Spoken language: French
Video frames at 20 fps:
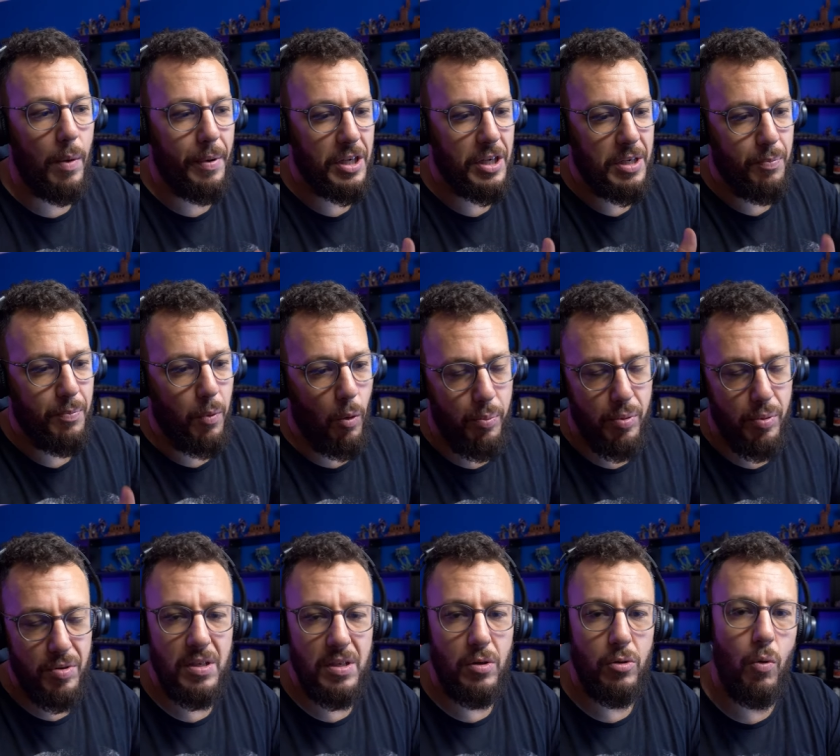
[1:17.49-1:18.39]
après j'ai
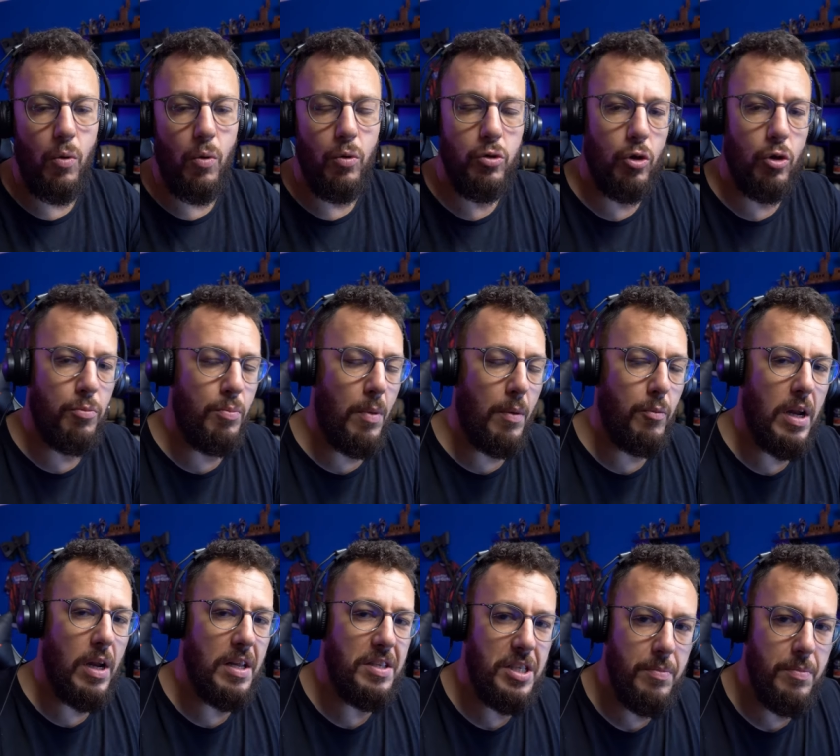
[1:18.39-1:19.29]
proposé aux, autres membres
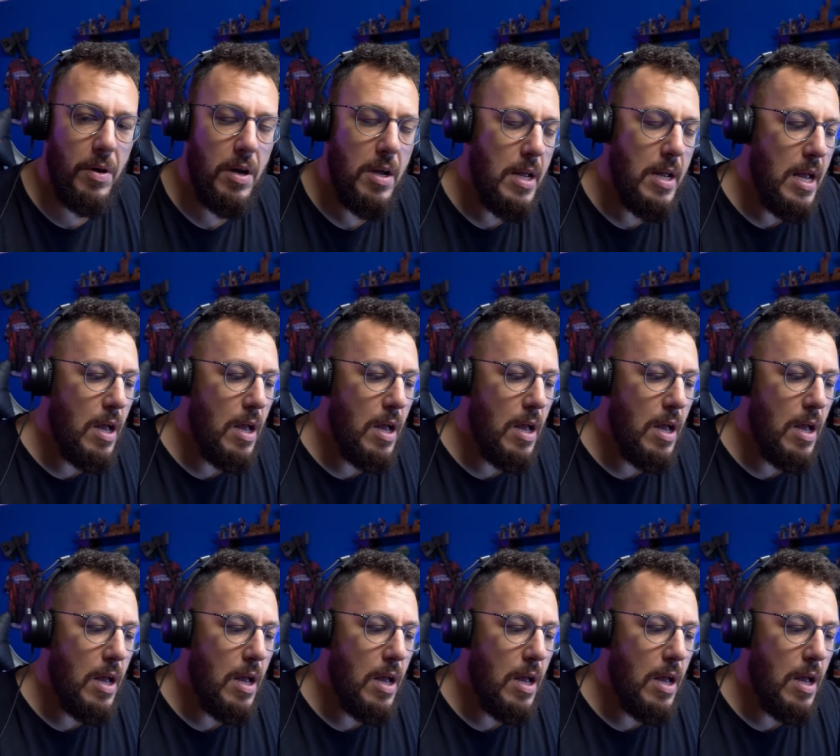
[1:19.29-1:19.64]
de la team,